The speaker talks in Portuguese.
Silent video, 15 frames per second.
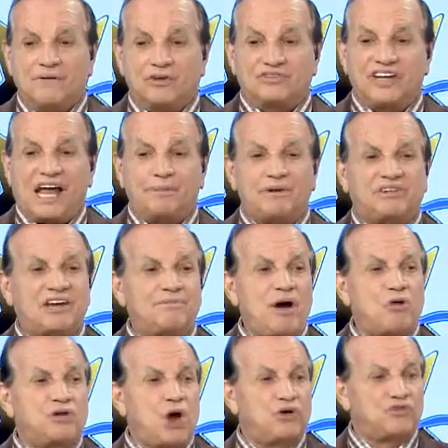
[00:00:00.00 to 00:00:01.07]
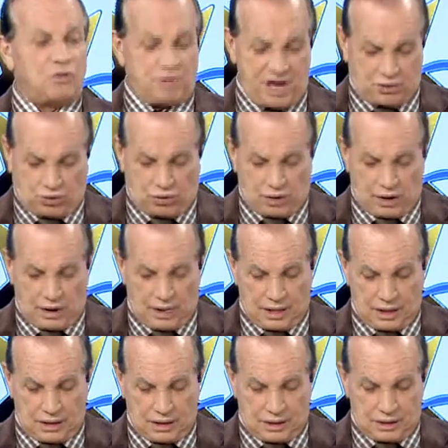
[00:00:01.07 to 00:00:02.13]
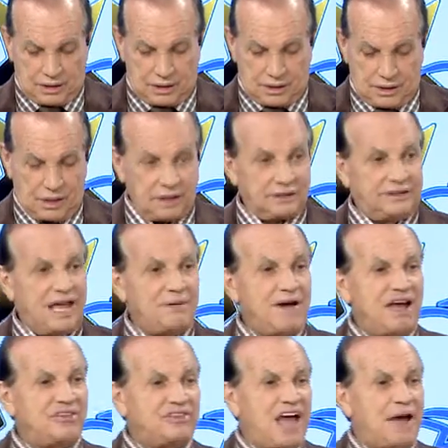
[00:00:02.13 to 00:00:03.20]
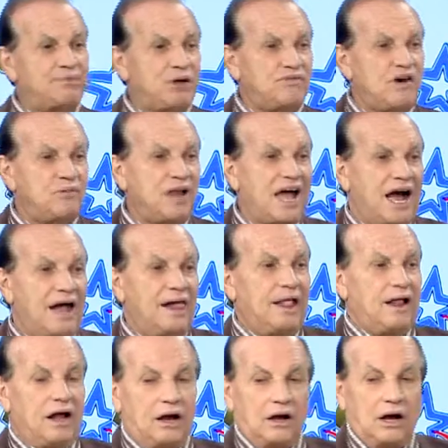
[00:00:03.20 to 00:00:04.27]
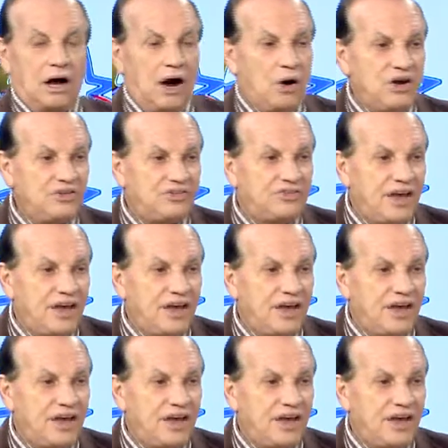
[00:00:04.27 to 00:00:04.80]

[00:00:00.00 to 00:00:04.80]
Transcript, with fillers: Você quer pra chamar o quê? O zumbido? Tem mais árbitro? Então vamos lá. Pois